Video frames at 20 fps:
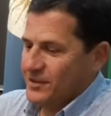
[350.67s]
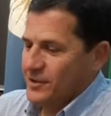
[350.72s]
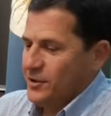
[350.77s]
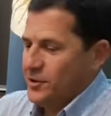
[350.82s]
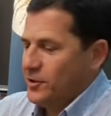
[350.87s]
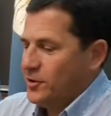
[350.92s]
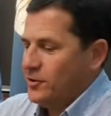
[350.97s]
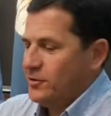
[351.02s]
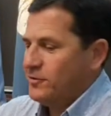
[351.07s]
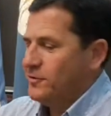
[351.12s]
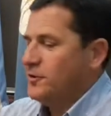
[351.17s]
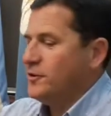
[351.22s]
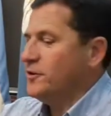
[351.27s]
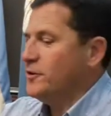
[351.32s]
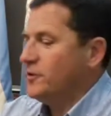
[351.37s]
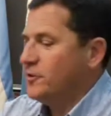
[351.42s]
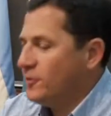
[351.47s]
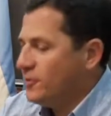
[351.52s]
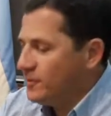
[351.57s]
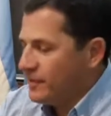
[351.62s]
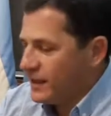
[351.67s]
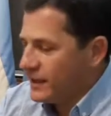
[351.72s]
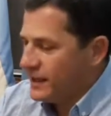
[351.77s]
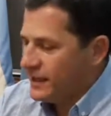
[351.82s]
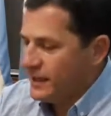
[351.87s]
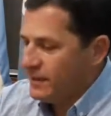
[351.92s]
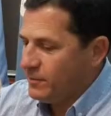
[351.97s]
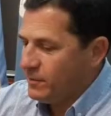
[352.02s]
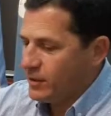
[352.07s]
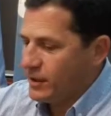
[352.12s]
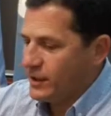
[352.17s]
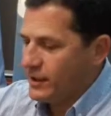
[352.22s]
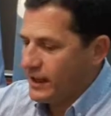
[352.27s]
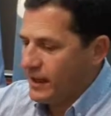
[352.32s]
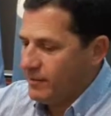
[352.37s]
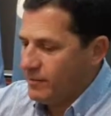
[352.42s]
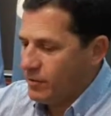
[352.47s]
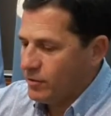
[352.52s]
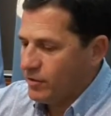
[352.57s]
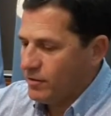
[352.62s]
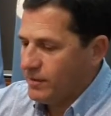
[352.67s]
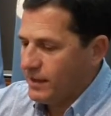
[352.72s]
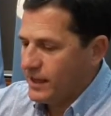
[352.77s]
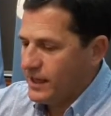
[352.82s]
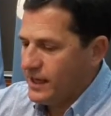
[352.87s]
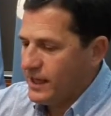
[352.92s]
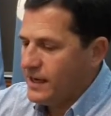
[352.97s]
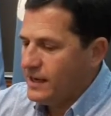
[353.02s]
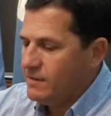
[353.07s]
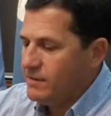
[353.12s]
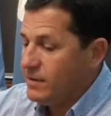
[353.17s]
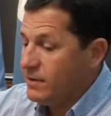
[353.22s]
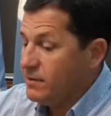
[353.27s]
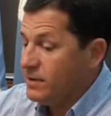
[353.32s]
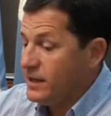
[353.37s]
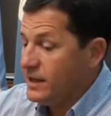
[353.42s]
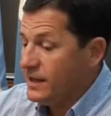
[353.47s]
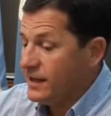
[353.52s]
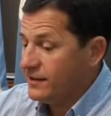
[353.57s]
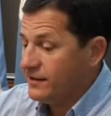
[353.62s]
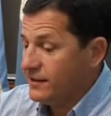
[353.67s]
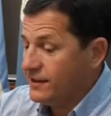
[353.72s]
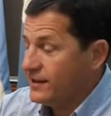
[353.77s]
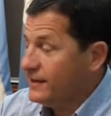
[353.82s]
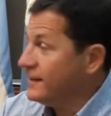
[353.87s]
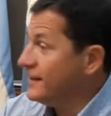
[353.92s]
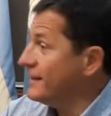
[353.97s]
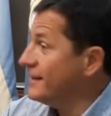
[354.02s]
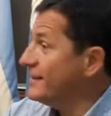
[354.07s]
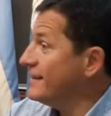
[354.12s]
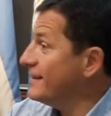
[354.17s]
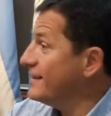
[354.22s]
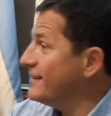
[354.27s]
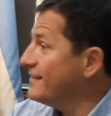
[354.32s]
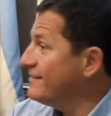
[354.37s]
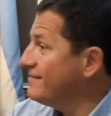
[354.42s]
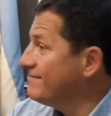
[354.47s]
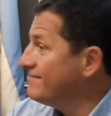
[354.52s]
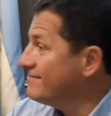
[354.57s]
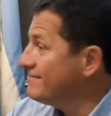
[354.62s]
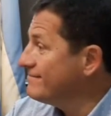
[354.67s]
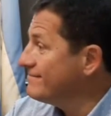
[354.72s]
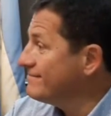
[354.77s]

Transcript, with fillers: No, no, no lo imaginé, porque tampoco imaginé en mi vida ser intendente.